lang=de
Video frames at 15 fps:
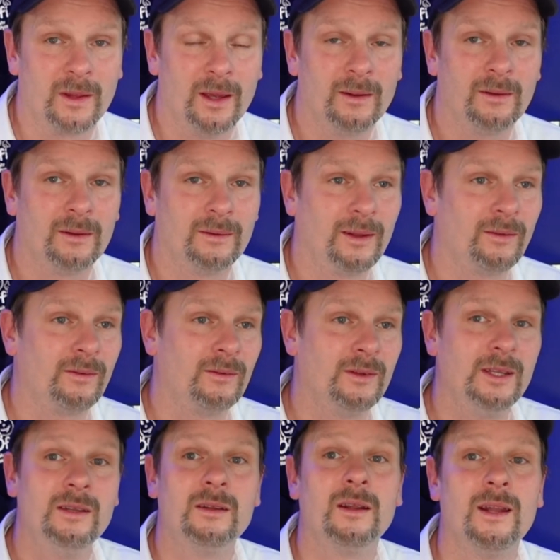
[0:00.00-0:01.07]
Ja, das
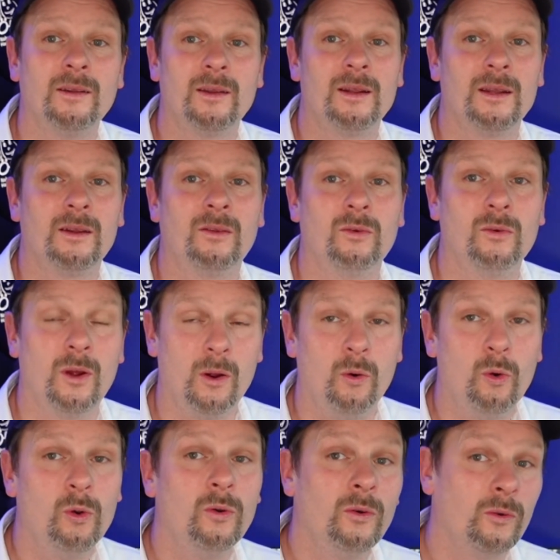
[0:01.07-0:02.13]
dient ja letztendlich zur
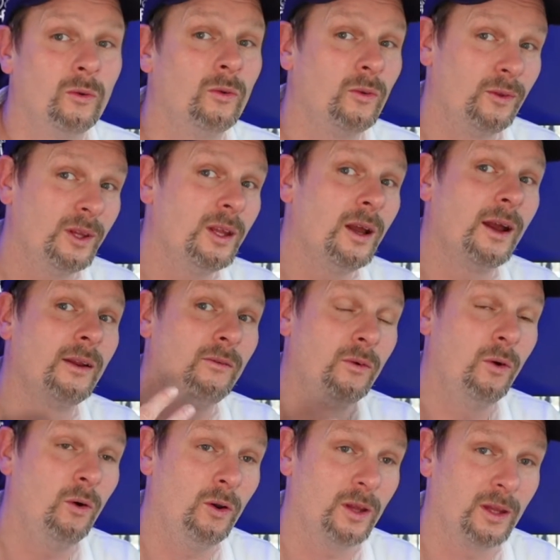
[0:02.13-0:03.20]
Erholung und zur Sicherheit
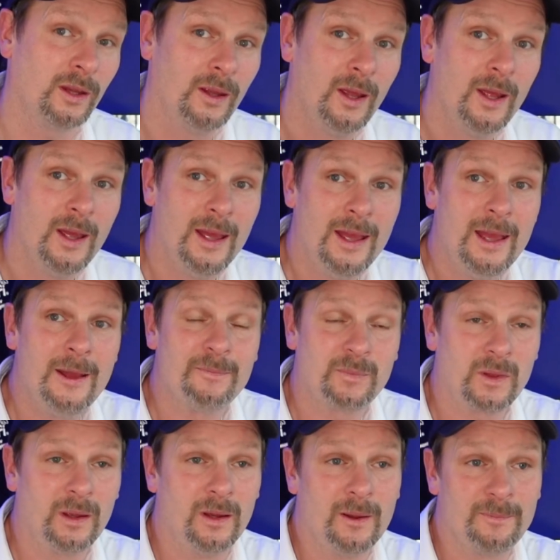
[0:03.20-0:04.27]
für euch.
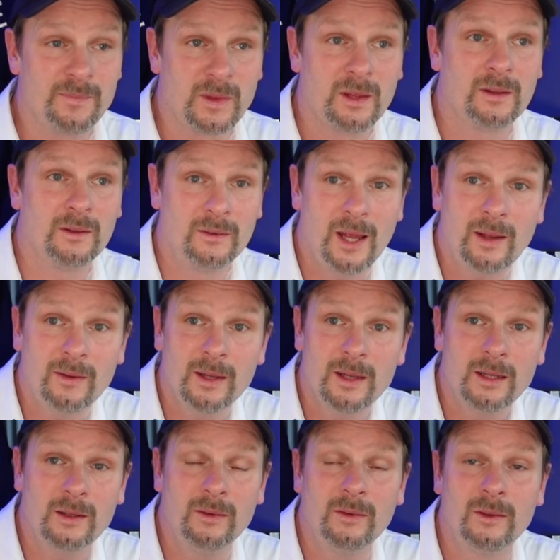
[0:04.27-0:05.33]
Ähm,
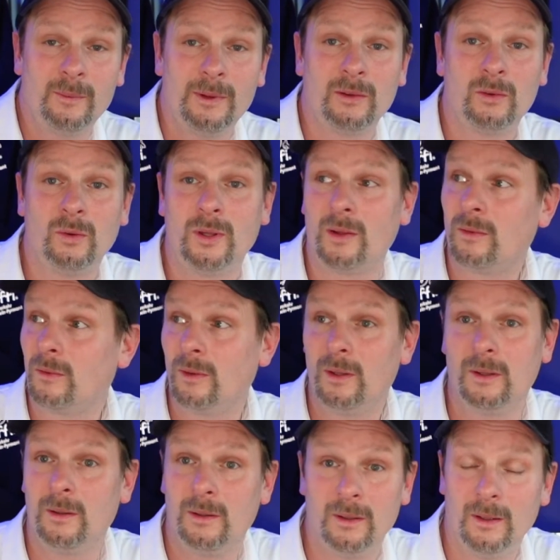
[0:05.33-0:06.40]
tatsächlich ist es aber so, dass
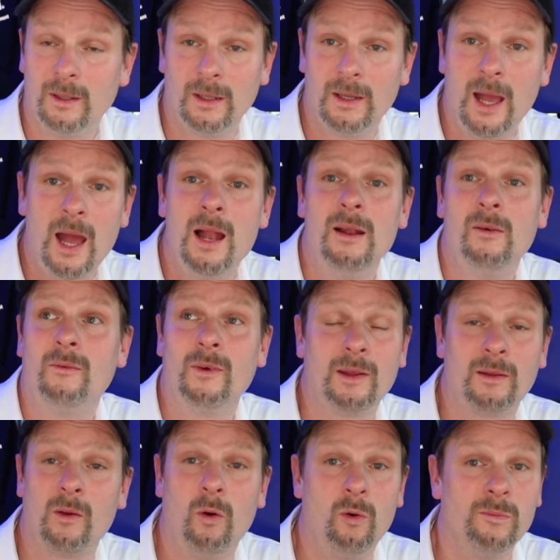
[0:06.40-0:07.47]
äh, egal
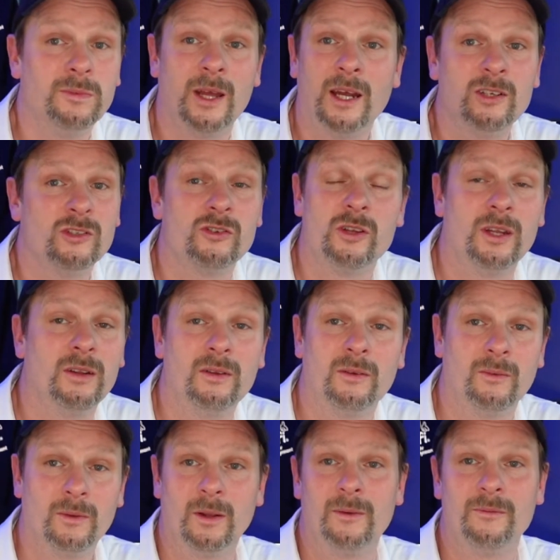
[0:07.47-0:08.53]
was da oben dran
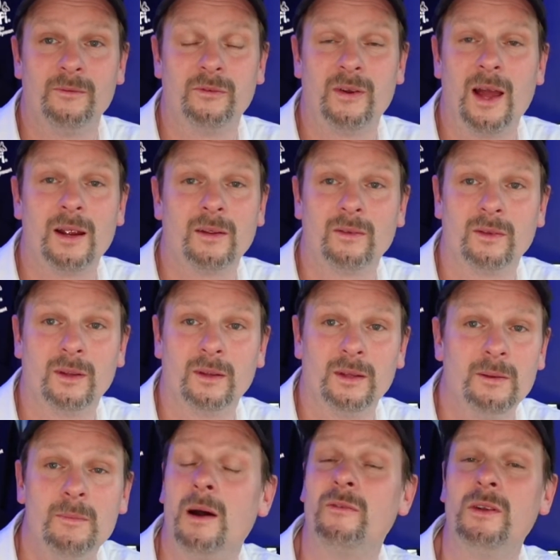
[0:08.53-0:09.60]
steht, ähm, Fahrgäste
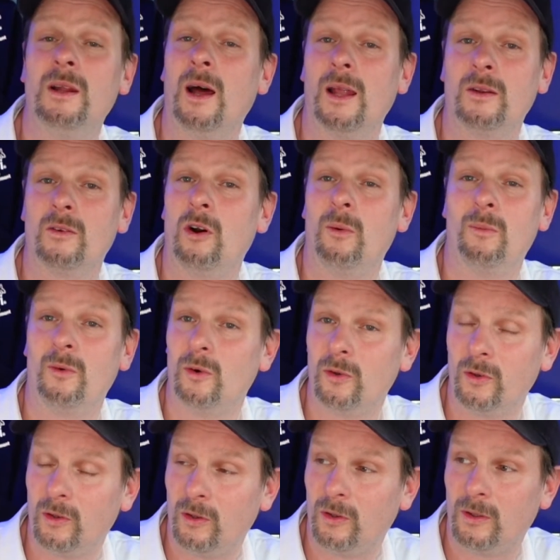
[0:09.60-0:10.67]
immer wieder ankommen
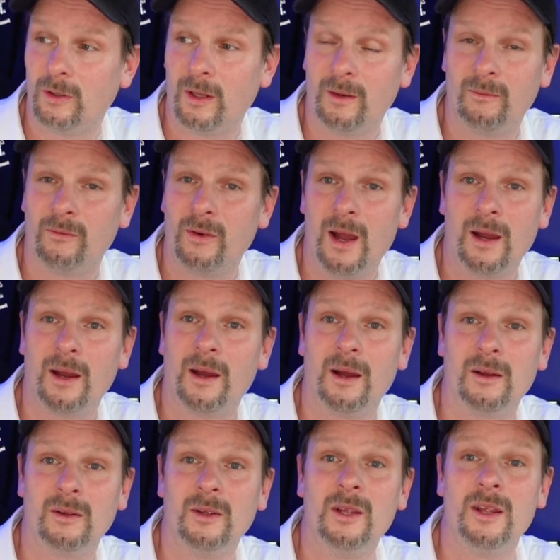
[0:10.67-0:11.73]
und den
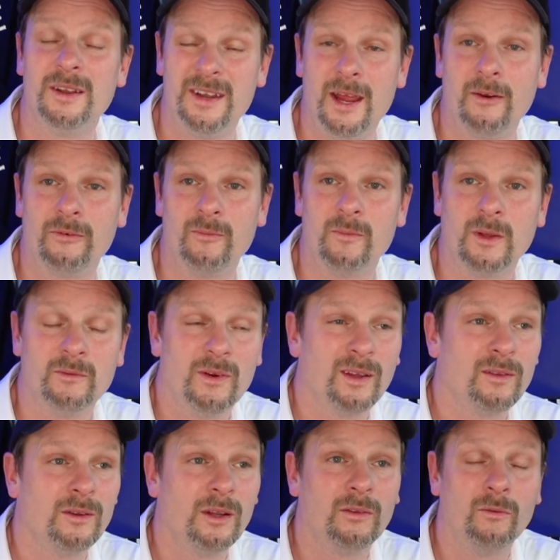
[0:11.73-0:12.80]
Fahrer nerven, im
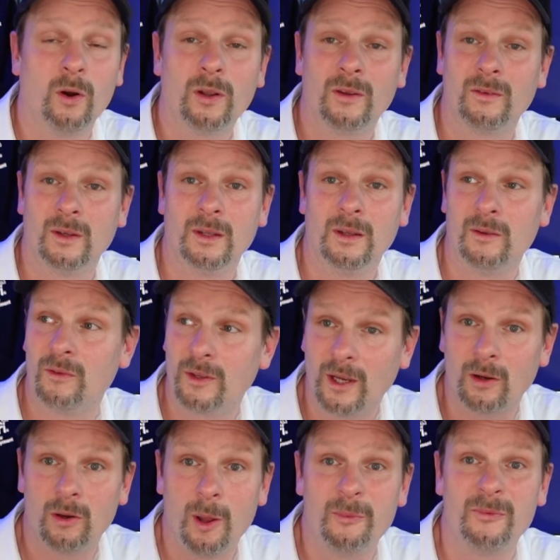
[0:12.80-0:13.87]
wahrsten Sinne des Wortes, indem sie
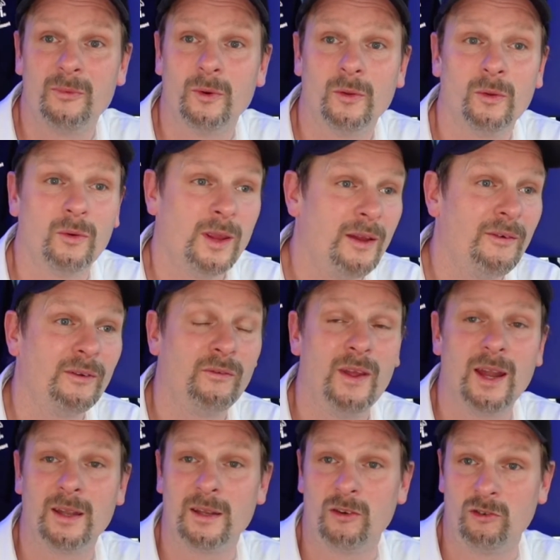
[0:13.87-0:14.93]
dann klopfen und so, ja, wann
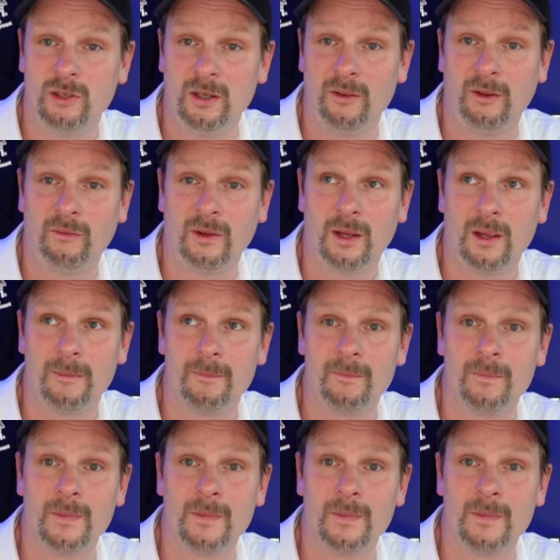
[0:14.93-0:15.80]
fährt denn der Schiene das Schienenverkehr?